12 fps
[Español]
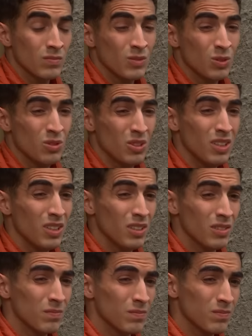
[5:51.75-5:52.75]
No
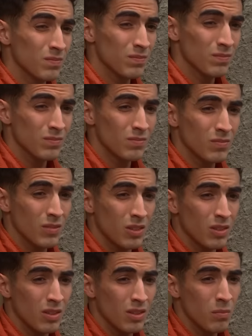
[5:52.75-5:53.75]
sé.
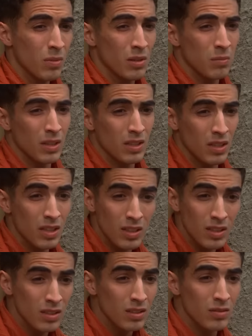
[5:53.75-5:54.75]
Kimberly me
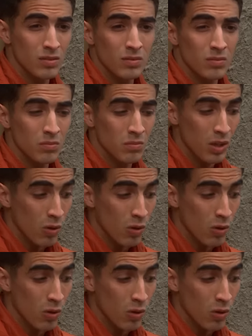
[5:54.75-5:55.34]
quiere, me